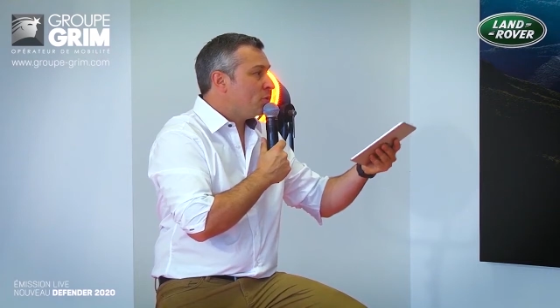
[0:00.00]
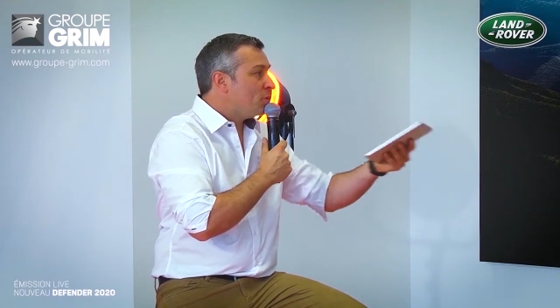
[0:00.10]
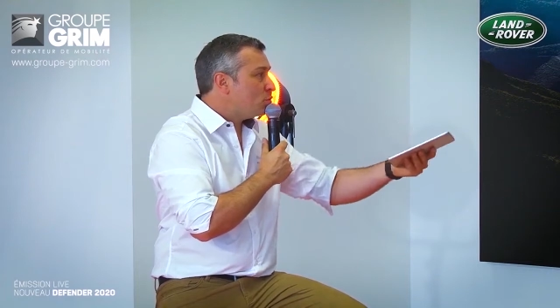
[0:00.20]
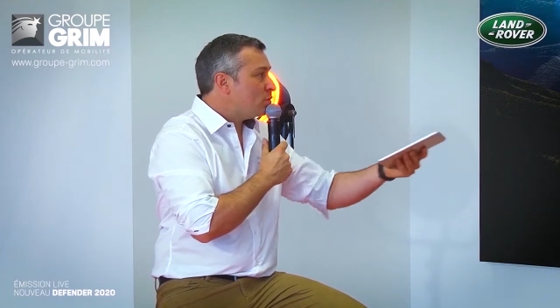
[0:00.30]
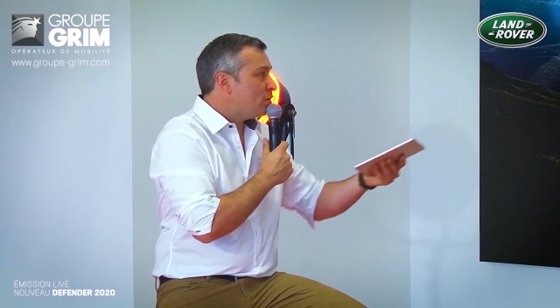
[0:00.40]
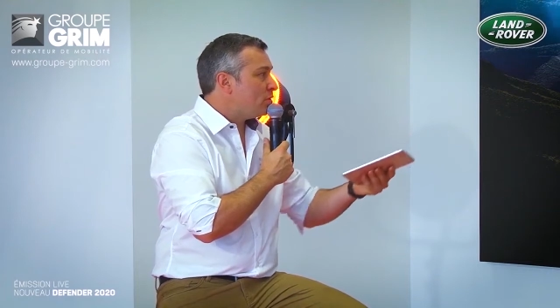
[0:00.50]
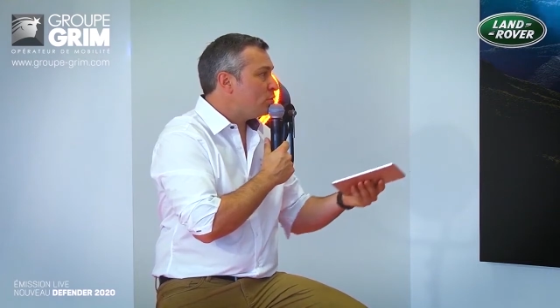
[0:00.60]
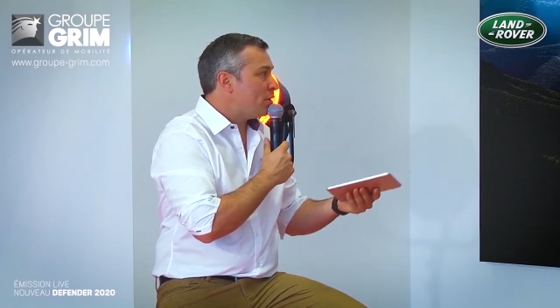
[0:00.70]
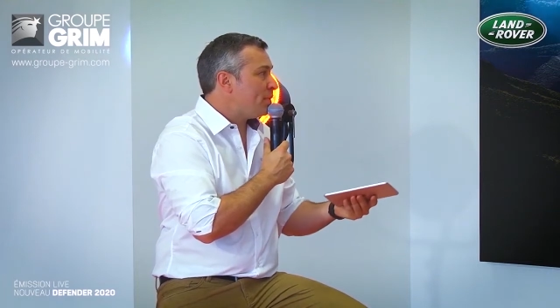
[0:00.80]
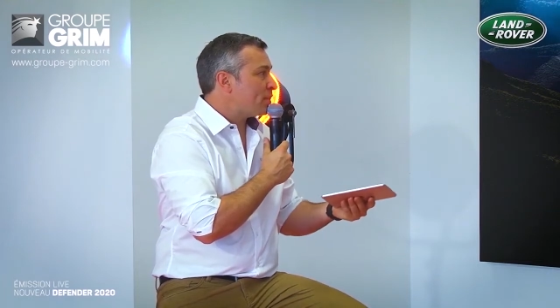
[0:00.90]
Comment
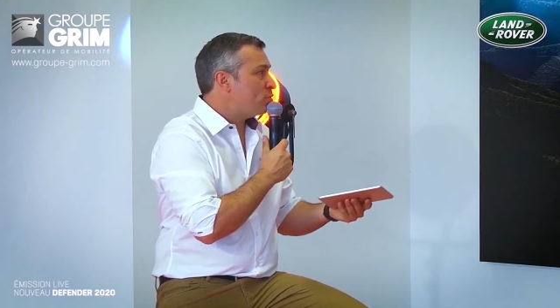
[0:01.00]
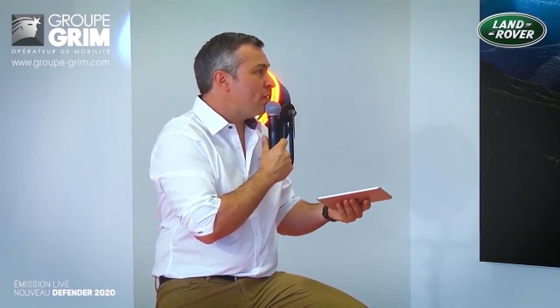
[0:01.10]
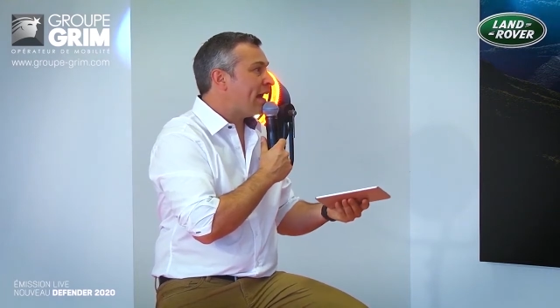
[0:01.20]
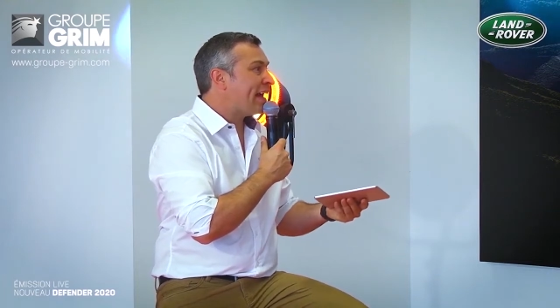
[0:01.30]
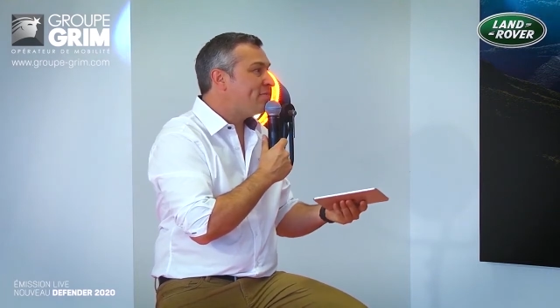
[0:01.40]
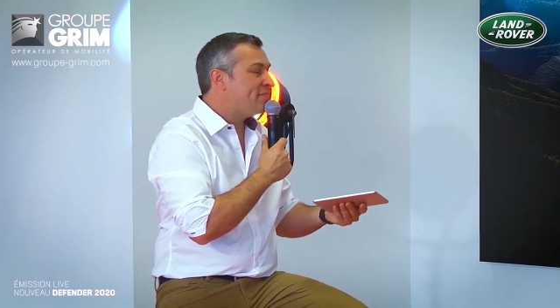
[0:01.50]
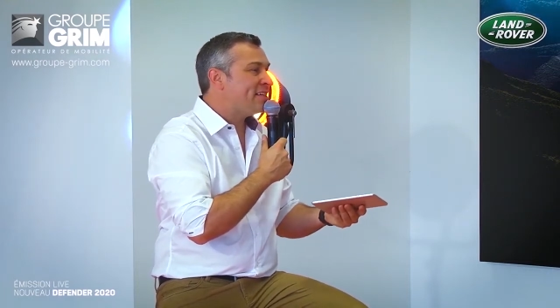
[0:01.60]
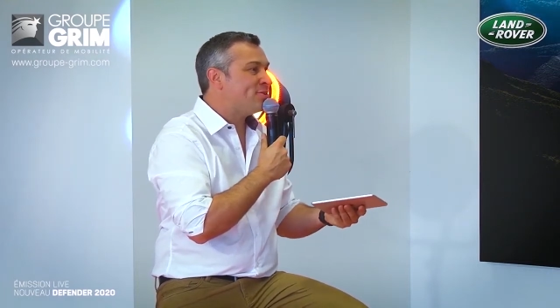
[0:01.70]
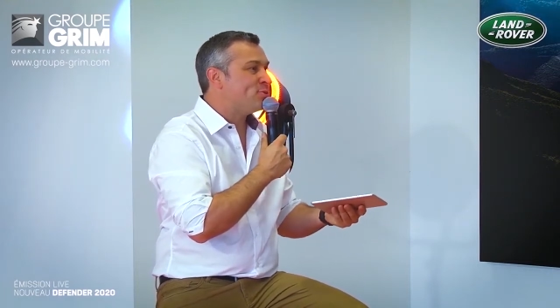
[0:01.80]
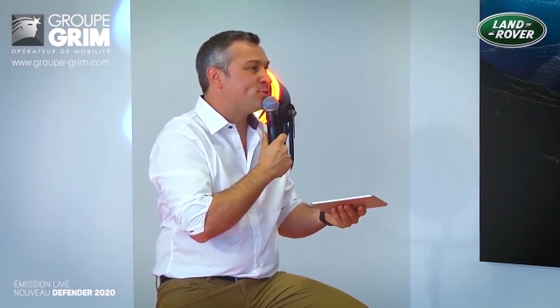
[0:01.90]
euh, tu, as, perçu
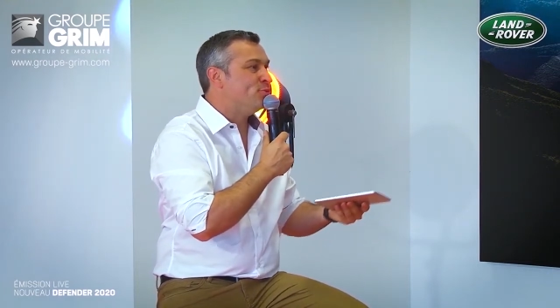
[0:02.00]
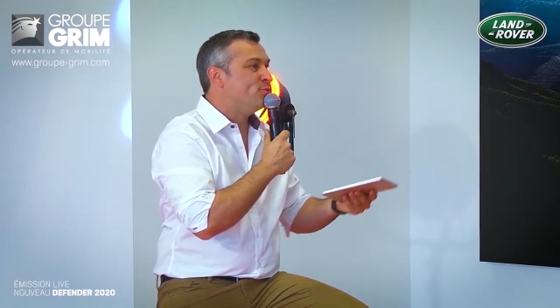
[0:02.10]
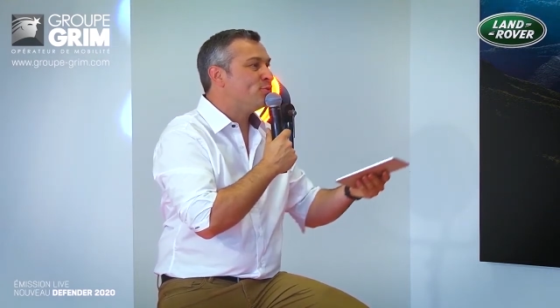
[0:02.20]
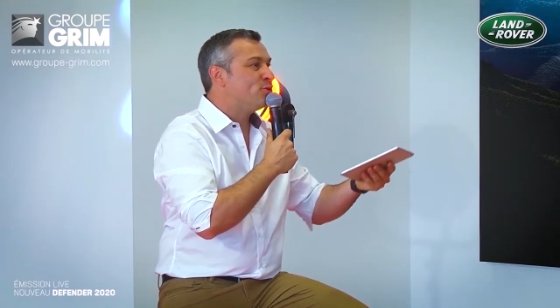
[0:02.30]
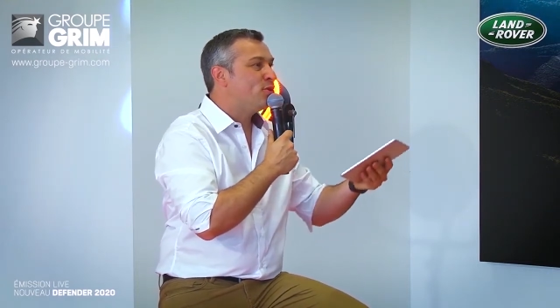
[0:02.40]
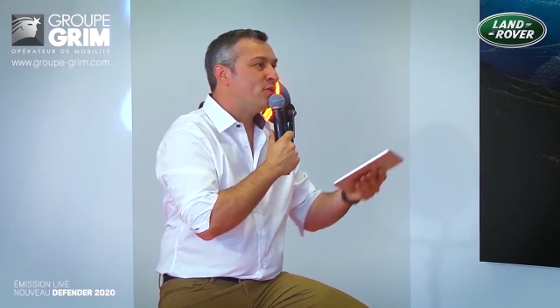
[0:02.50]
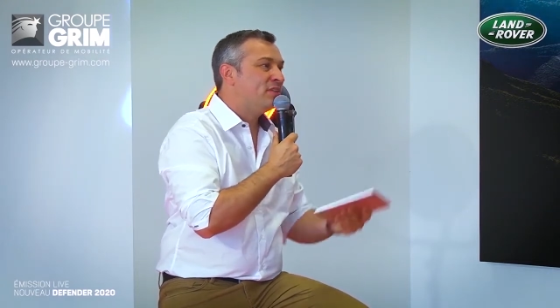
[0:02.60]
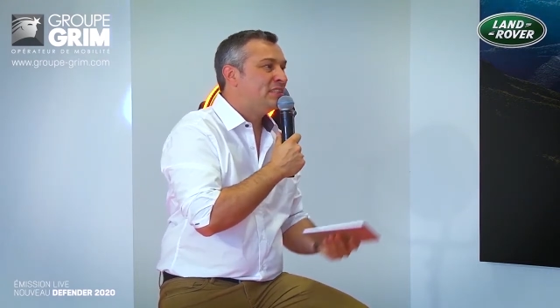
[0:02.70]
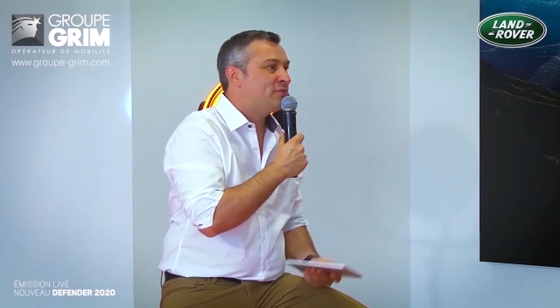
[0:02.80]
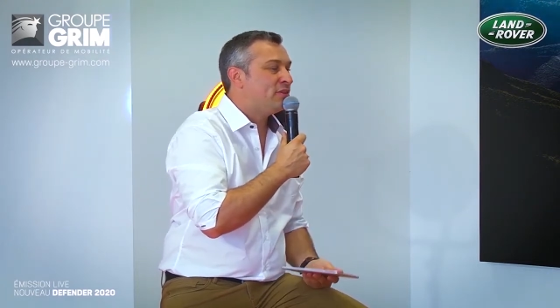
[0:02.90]
l'arrivée de ce nouveau
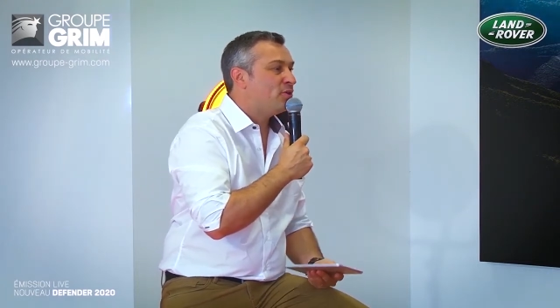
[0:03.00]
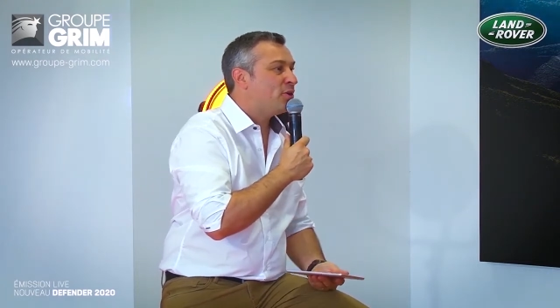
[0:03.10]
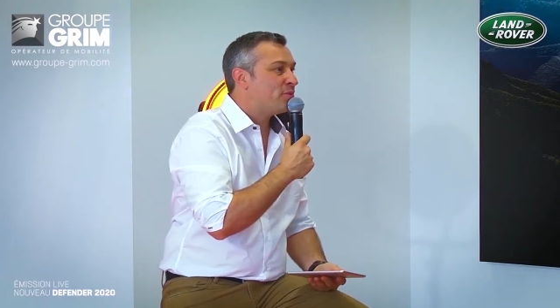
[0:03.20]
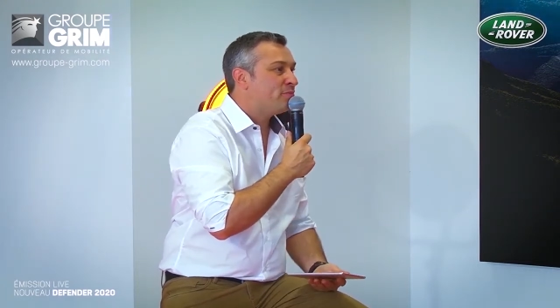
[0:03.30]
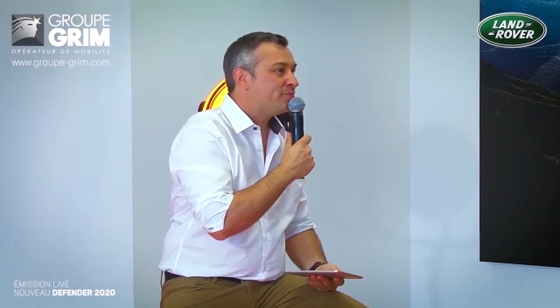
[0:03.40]
euh, Defender